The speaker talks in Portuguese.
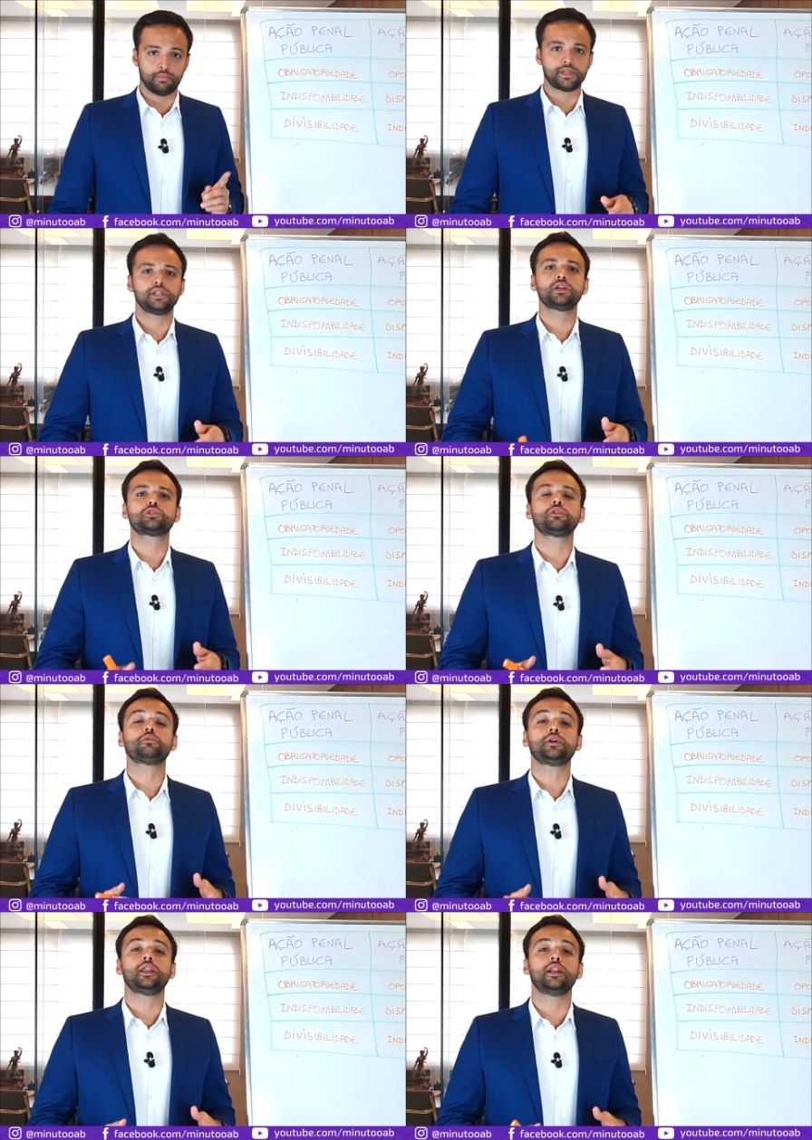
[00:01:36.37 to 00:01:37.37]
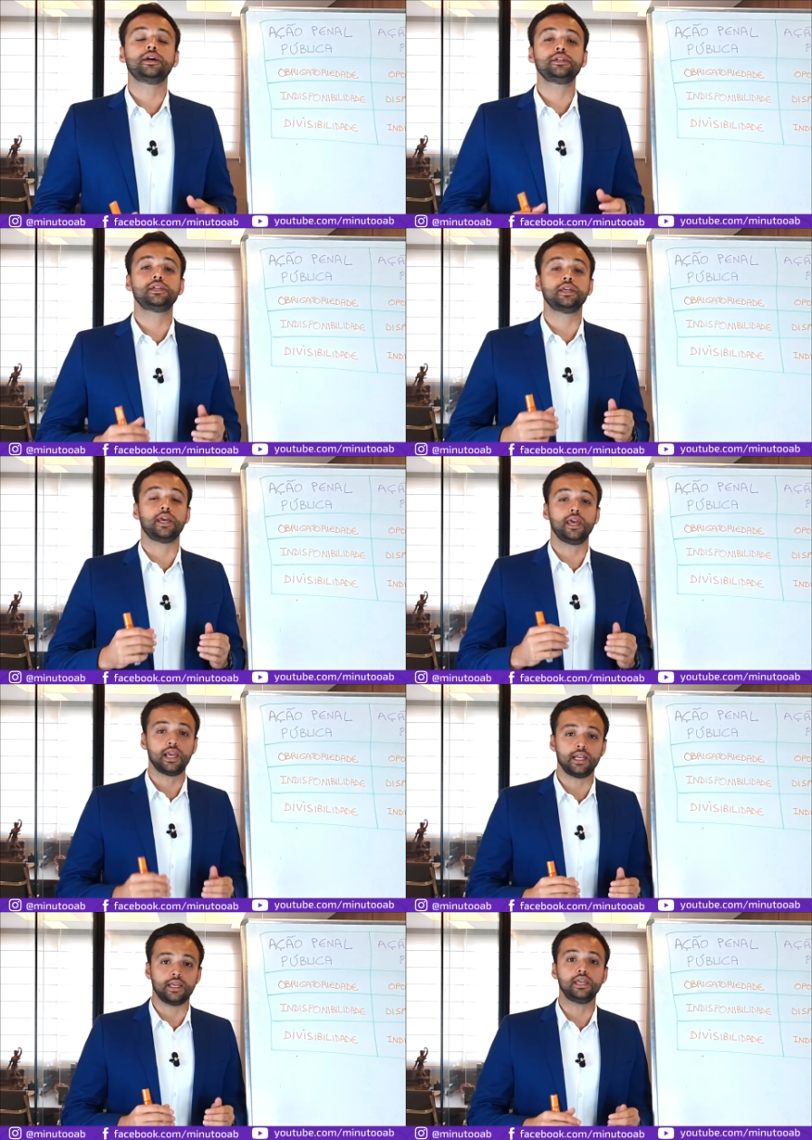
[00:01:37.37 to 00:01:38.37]
Imagina só que o querelante,
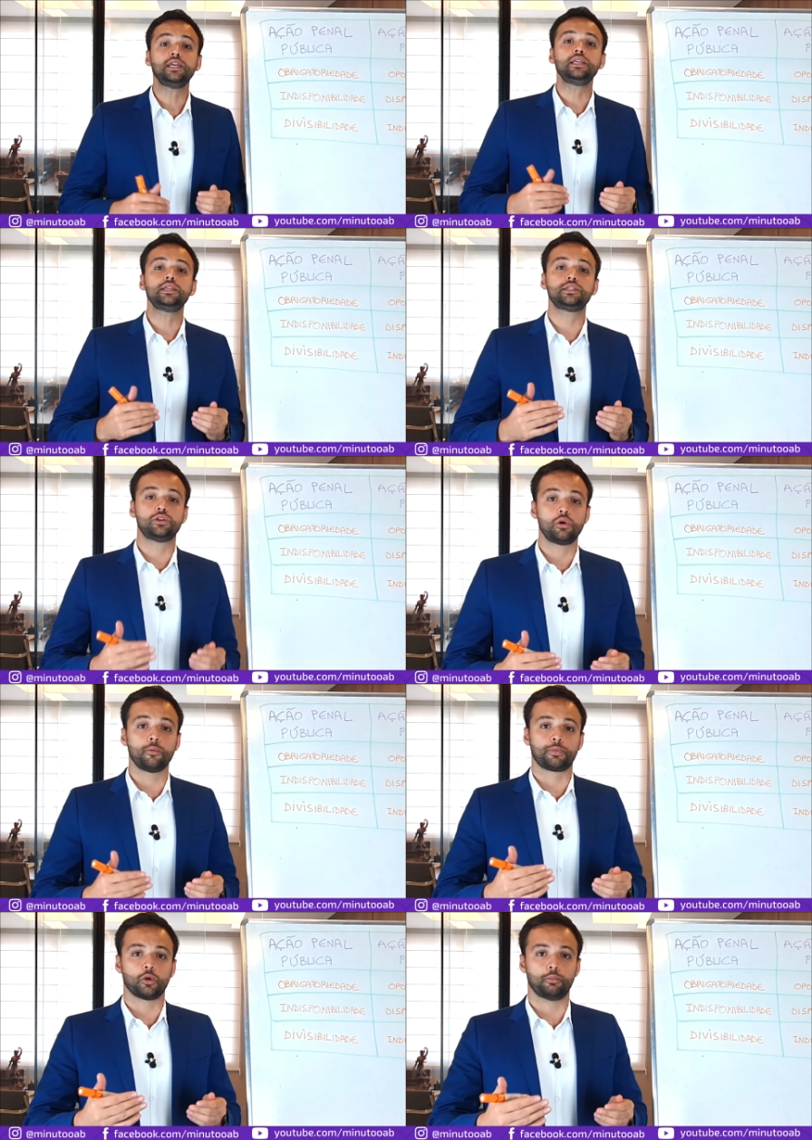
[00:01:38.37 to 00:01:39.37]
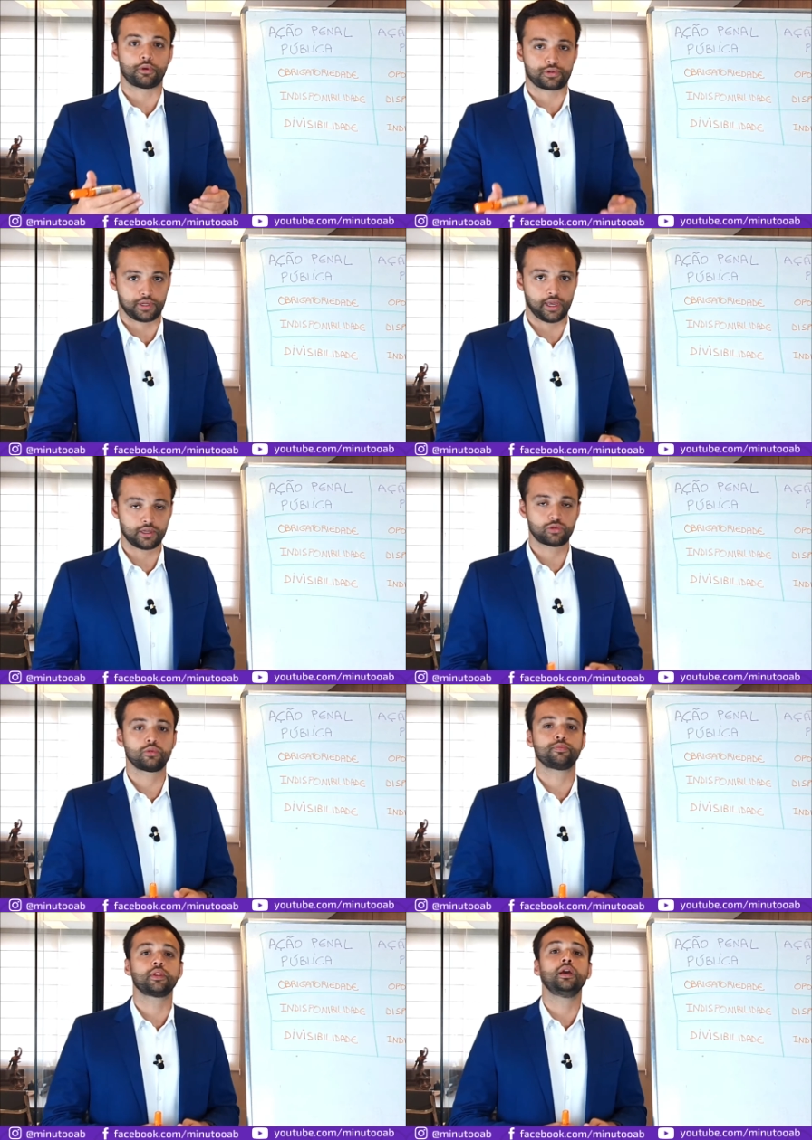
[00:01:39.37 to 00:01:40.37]
ele iniciou o processo,